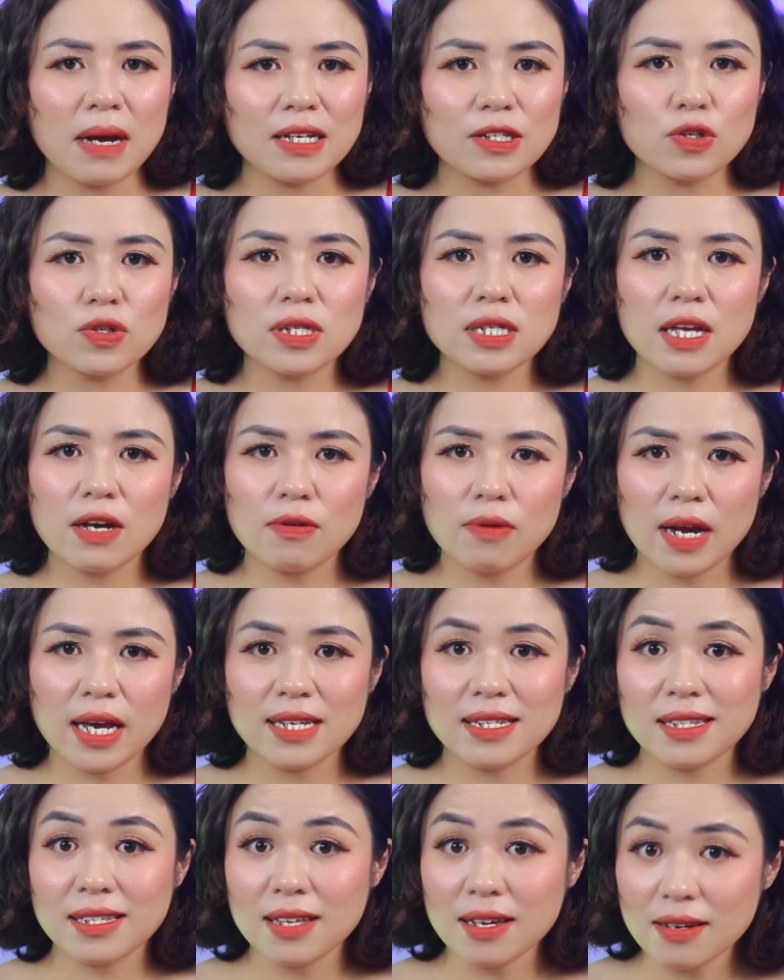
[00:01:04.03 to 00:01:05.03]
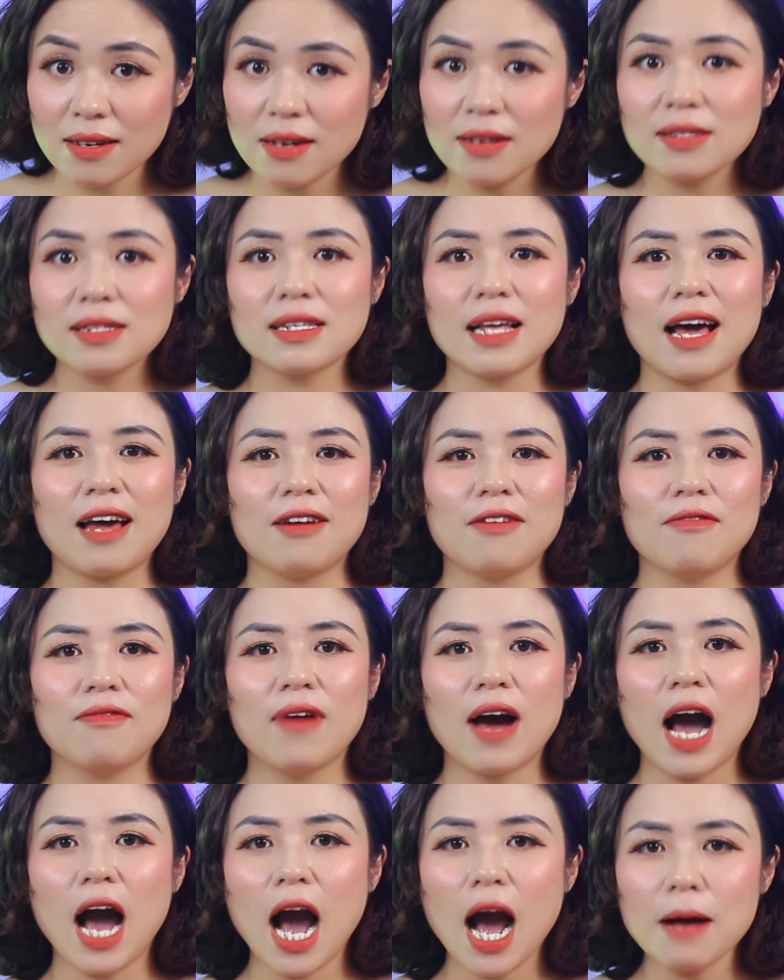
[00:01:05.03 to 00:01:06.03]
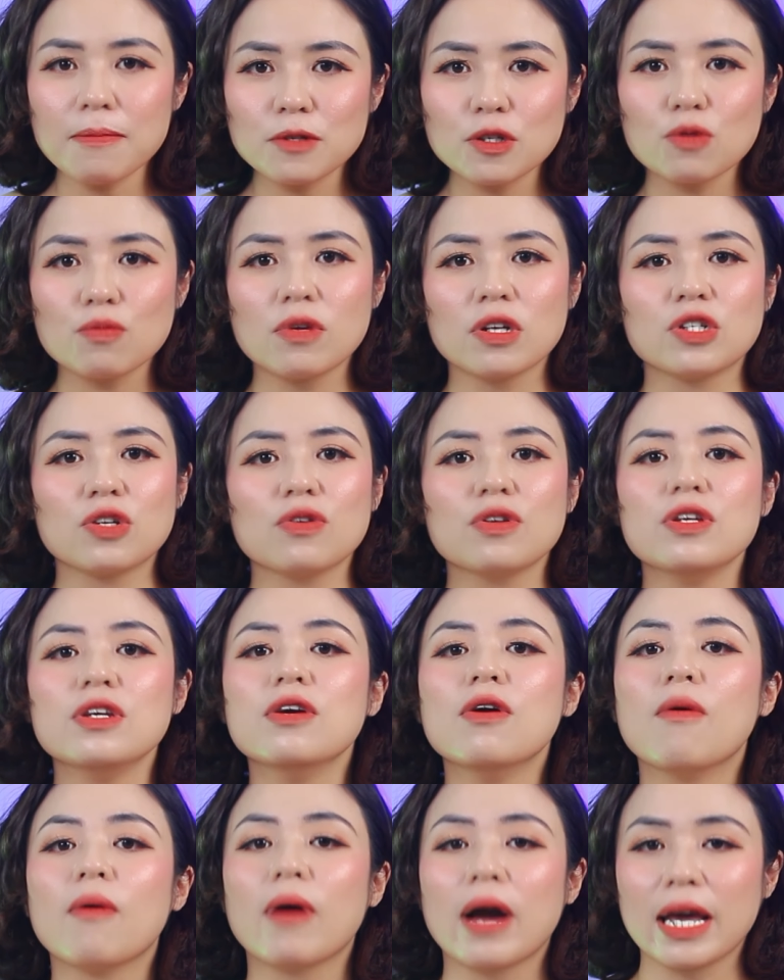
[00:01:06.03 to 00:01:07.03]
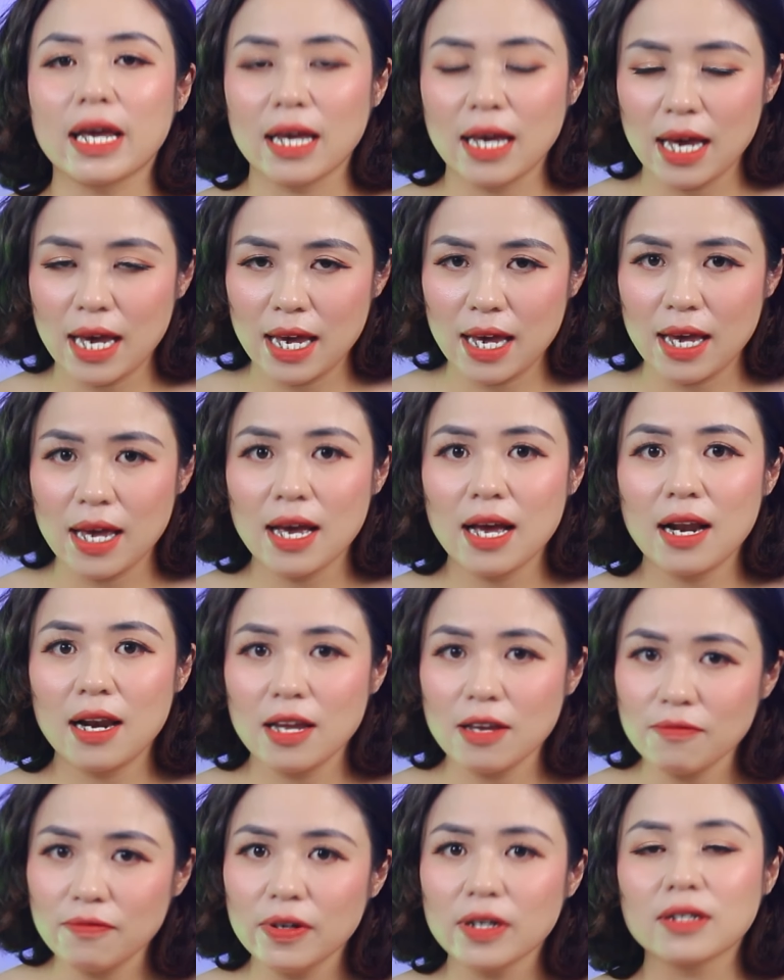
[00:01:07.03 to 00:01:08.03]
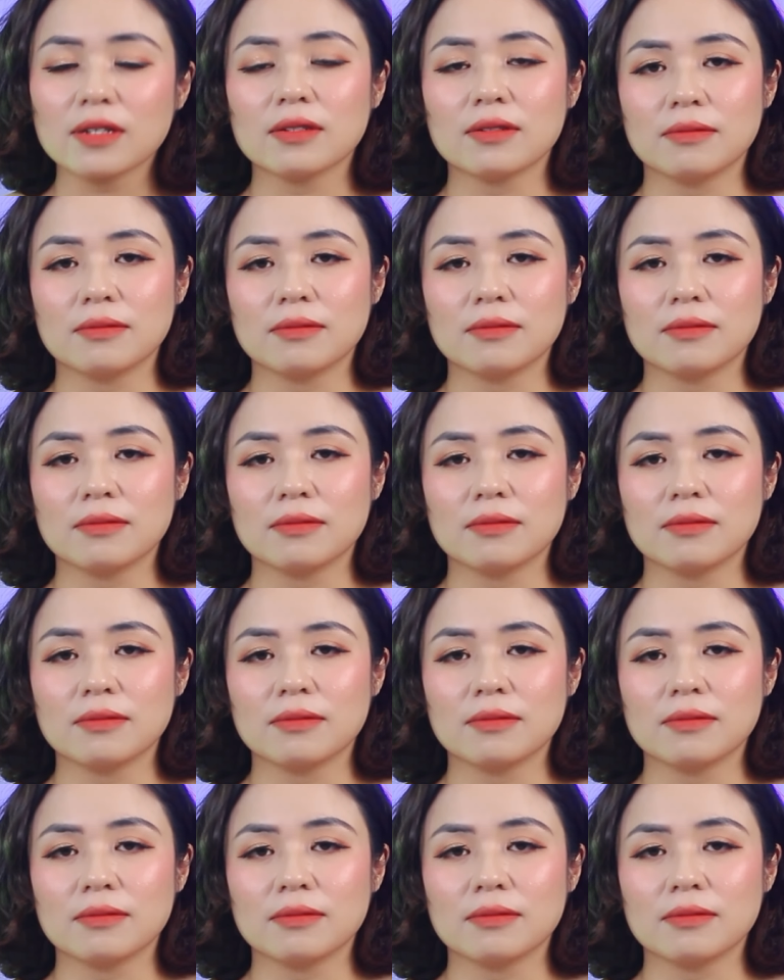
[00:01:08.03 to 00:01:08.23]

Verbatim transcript: bản chốt sale này rất đơn giản và áp dụng được cho nhiều ngành nghề, lĩnh vực.